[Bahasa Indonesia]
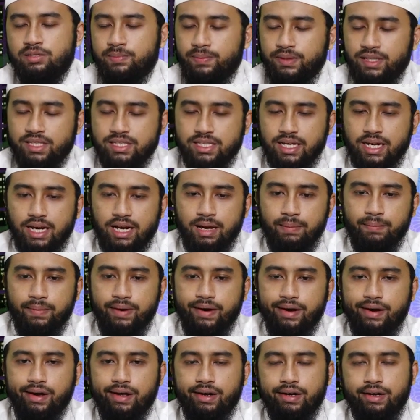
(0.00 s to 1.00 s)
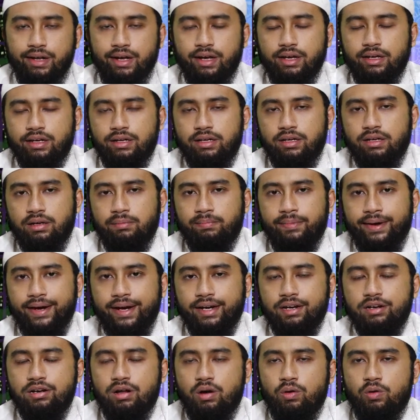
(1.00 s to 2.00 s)
seperti salaman ya,
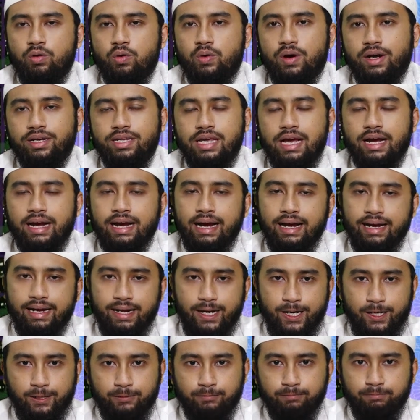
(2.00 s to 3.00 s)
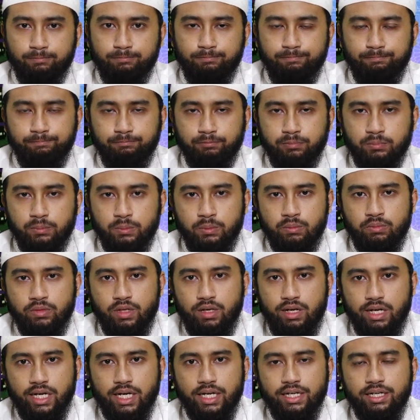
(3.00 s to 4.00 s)
maka didahulukan yang kanan.
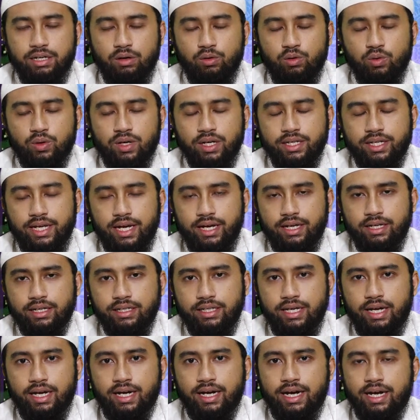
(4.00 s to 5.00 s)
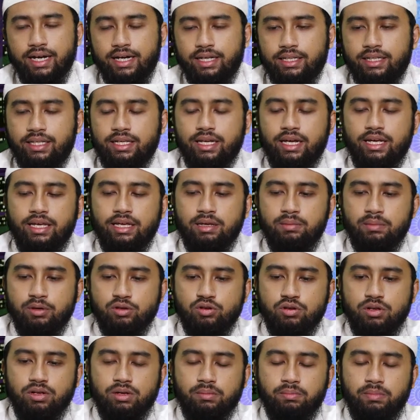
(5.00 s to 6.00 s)
Maka didahulukan yang yang kanan. Ketika ingin
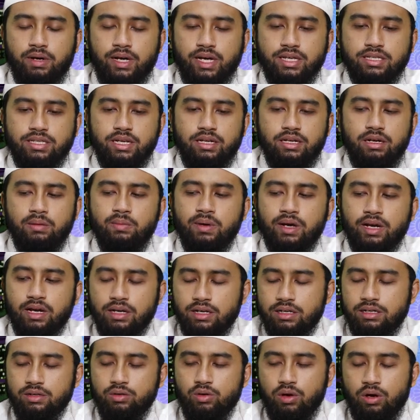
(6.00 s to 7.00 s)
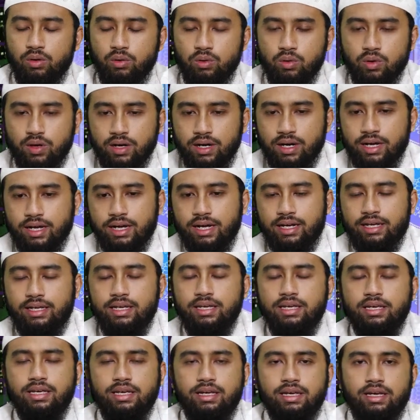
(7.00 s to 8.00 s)
memakai sandal maka didahulukanlah
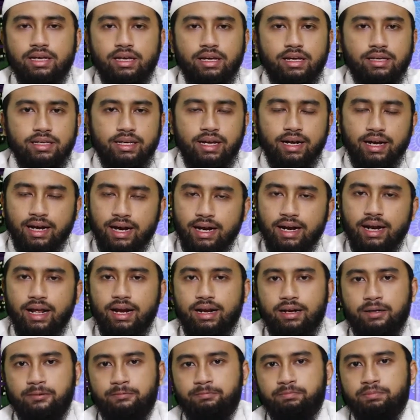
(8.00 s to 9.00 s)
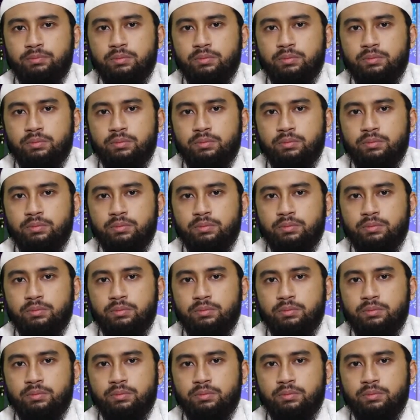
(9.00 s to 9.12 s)
kaki yang kanan.